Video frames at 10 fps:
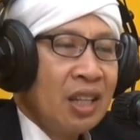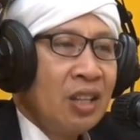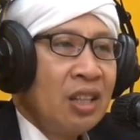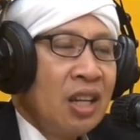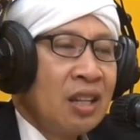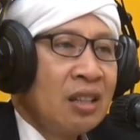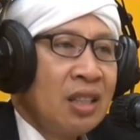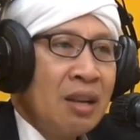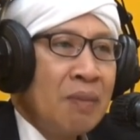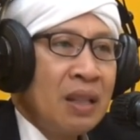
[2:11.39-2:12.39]
kalau tidak
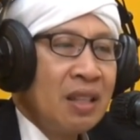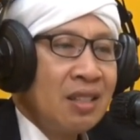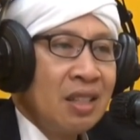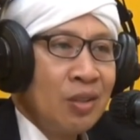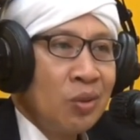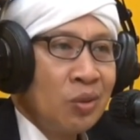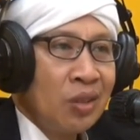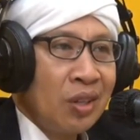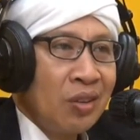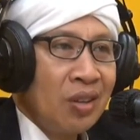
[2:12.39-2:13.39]
ngerti nggak pantas jadi guru
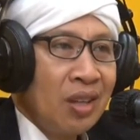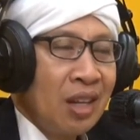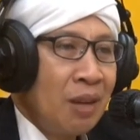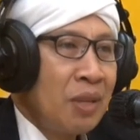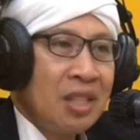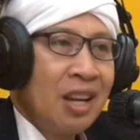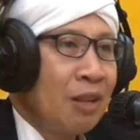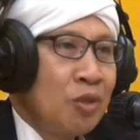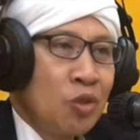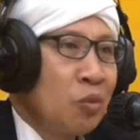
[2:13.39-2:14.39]
torekoh karena pasti
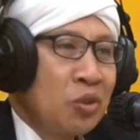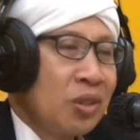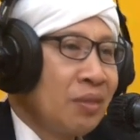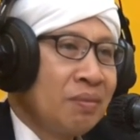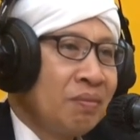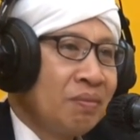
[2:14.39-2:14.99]
akan mencurumuskan